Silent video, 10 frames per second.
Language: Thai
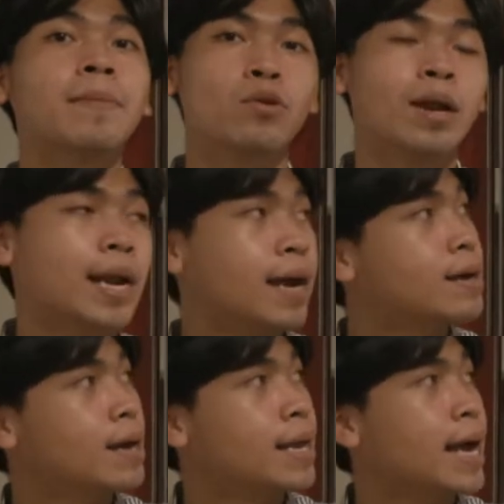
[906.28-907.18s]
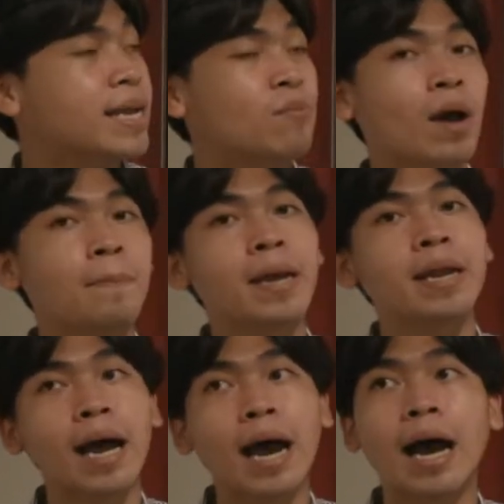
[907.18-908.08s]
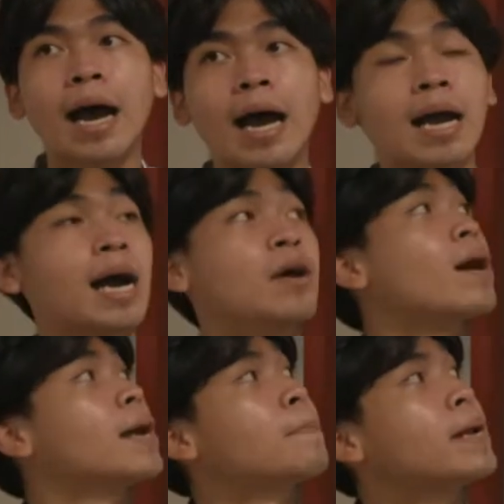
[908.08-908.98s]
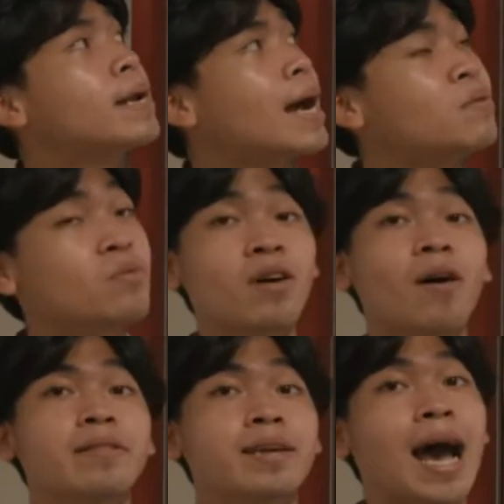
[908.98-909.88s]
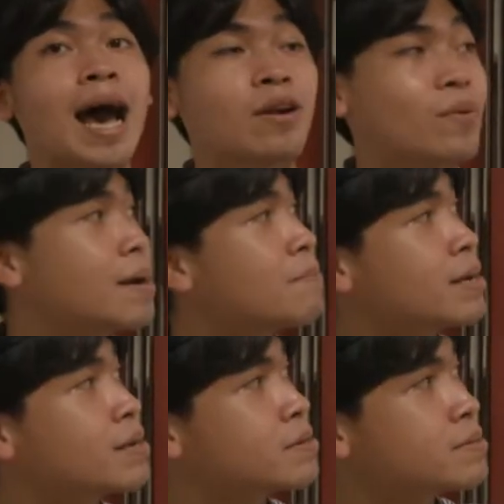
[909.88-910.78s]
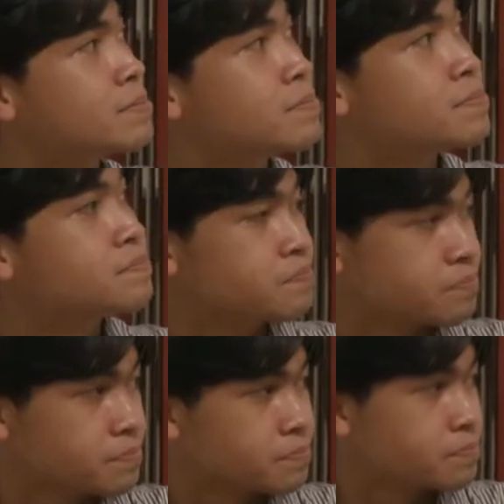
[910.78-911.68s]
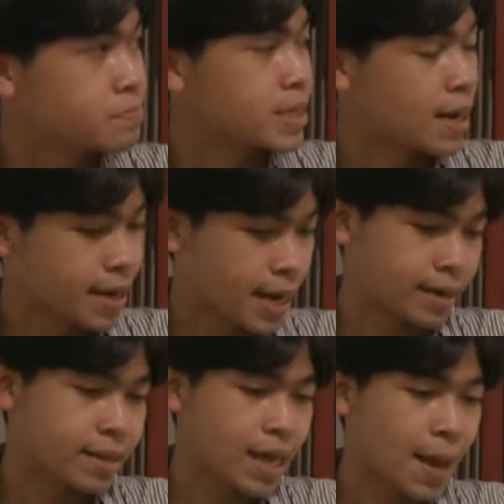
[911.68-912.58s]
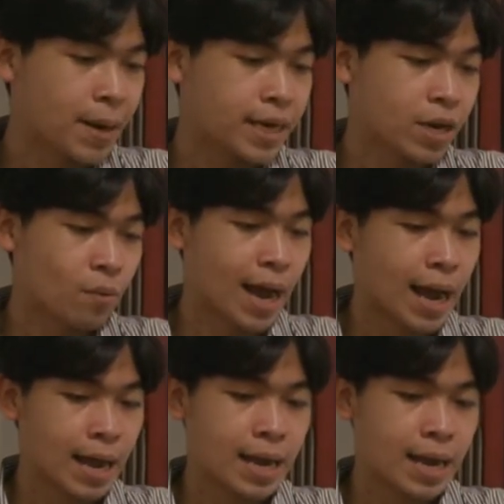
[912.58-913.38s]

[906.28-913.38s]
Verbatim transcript: ทำอยู่แล้วแหละก็เลยอยากเก็บไว้เป็นอ่าอาร์ไคฟ์ไว้เป็นอนุสรณ์สถานเอาไว้ล้ำลึกแล้วก็อย่างที่ทราบกันดีว่า